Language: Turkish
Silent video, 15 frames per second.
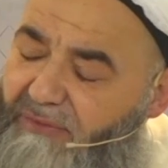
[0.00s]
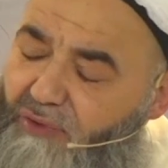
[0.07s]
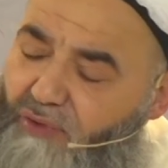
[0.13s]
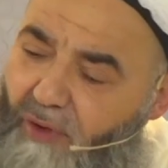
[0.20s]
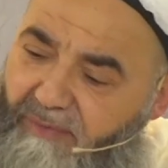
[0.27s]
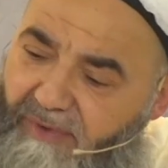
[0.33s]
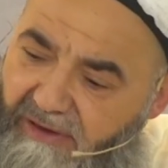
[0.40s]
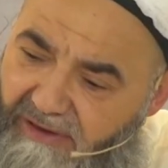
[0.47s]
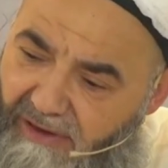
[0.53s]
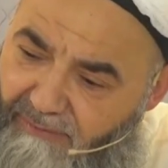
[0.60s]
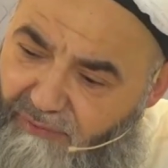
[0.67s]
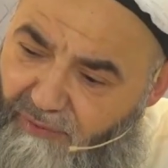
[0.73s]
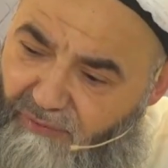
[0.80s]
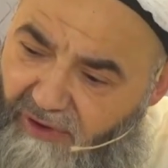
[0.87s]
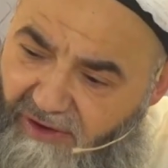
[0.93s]
bir sohbet
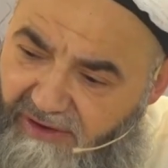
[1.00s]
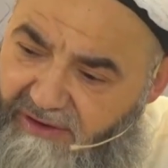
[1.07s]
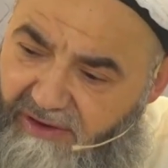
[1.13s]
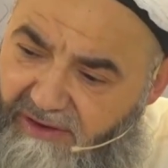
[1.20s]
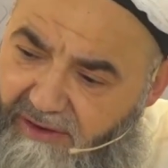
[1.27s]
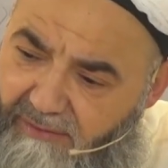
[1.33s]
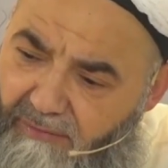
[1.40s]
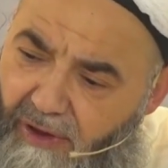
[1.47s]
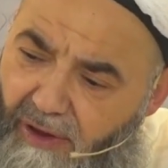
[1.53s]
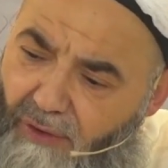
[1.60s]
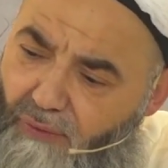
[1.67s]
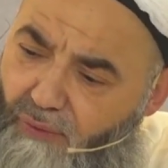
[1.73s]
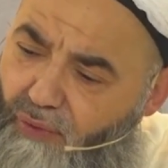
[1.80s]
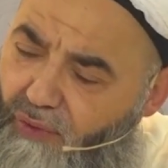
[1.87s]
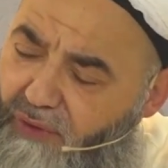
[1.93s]
yaptım burada. Ne dedim?
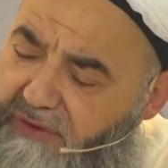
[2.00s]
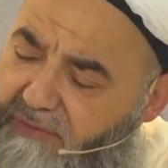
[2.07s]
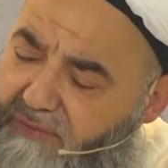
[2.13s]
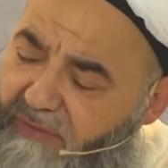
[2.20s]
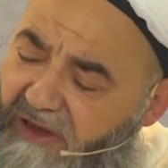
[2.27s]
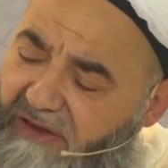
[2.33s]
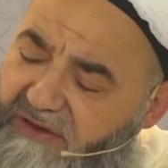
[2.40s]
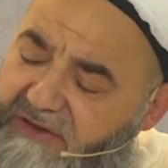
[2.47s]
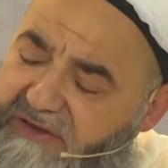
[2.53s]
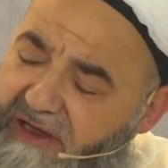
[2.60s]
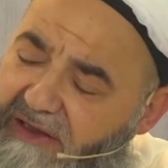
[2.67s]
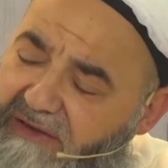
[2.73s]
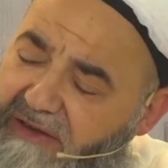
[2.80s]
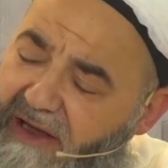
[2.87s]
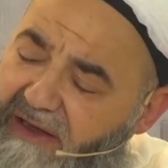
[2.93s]

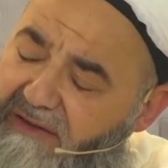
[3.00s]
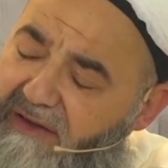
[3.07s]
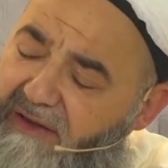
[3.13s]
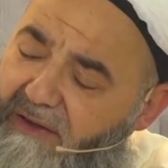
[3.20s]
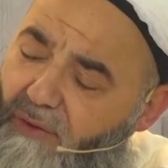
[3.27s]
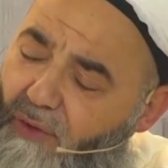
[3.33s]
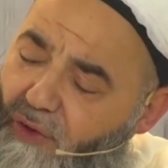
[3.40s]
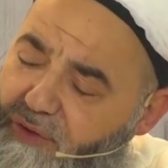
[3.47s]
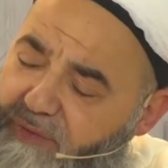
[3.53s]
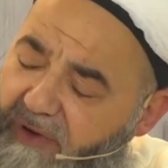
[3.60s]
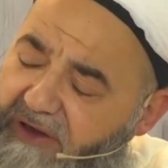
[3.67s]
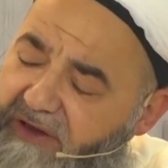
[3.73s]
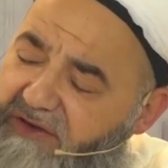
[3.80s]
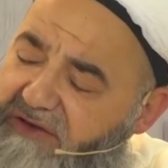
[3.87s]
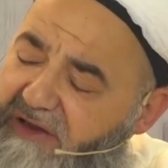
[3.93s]
Türkmenistan'dan,
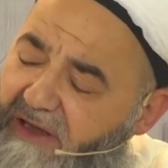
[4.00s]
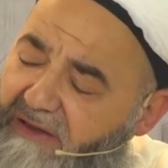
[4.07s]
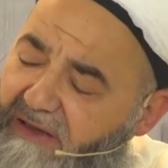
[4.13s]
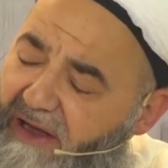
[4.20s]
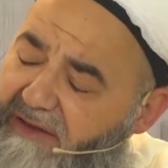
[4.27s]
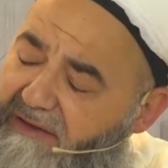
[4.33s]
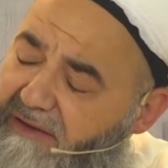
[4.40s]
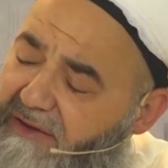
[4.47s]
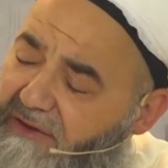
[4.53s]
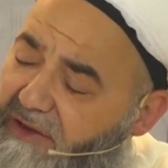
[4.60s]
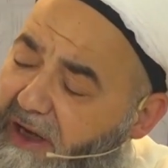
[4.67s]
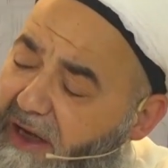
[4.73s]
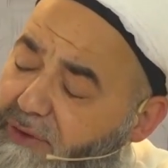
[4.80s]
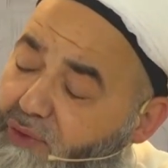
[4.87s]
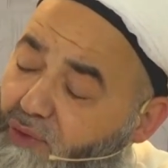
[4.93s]
Özbekistan'dan
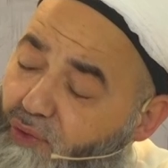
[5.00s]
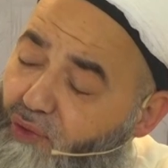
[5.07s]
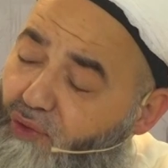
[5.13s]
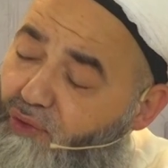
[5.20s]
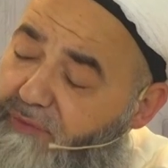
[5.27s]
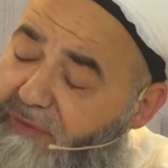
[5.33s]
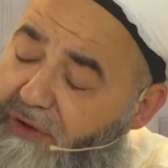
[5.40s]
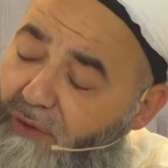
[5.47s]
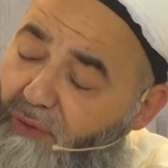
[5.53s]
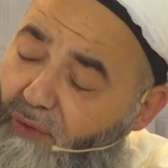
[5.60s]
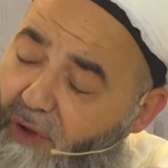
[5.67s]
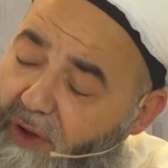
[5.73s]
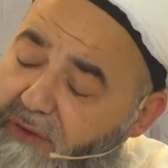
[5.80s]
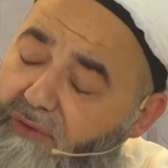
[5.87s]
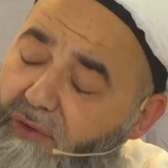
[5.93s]
kaç yüz
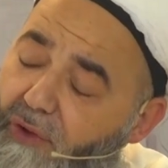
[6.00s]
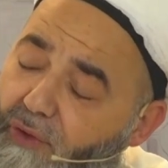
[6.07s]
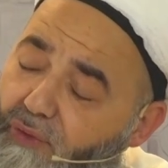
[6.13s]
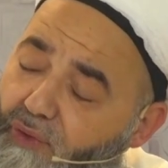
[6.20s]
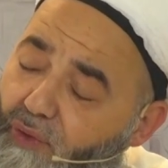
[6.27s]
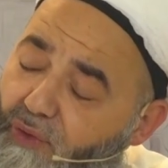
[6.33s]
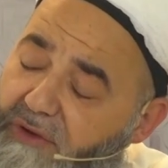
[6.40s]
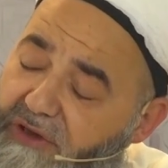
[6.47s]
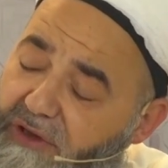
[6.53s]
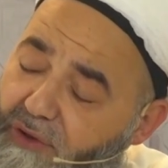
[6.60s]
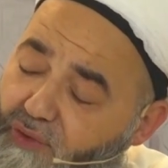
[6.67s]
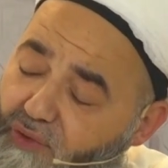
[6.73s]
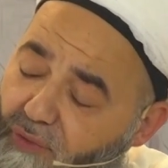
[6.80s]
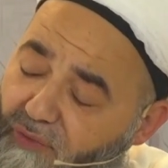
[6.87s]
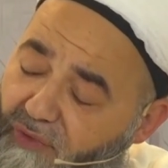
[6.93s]
milyon Türkiye
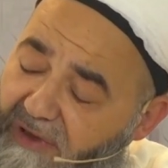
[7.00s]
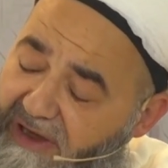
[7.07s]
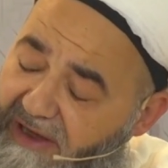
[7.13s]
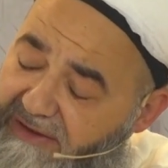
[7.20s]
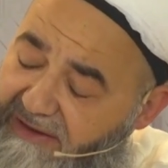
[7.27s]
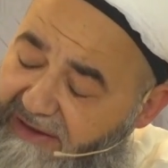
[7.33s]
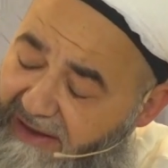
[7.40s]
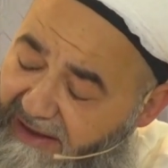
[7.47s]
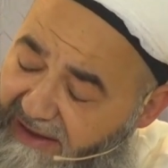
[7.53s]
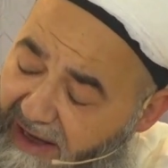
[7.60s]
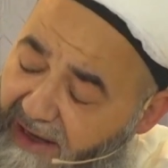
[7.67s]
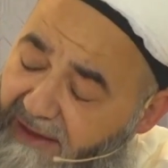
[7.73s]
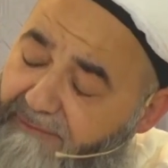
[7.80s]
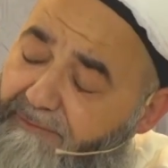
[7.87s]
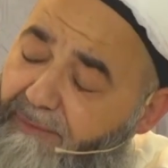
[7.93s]

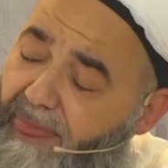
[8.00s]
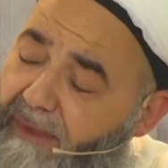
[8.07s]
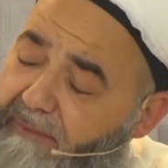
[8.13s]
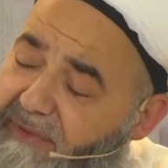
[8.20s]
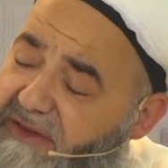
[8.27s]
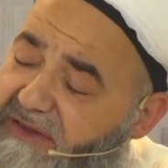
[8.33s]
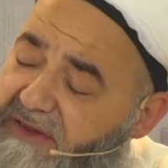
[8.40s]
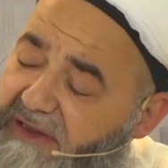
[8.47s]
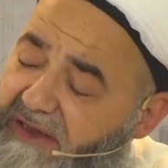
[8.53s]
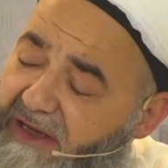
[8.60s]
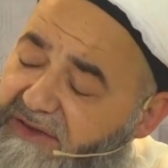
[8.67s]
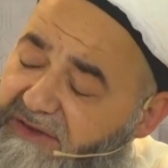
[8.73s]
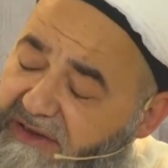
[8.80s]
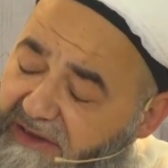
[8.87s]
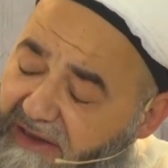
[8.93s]
Cumhuriyetlere biz
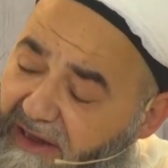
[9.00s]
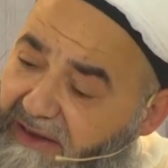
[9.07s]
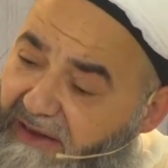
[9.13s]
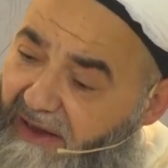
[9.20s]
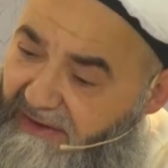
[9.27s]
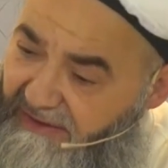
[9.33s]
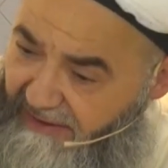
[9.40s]
eskiden yayın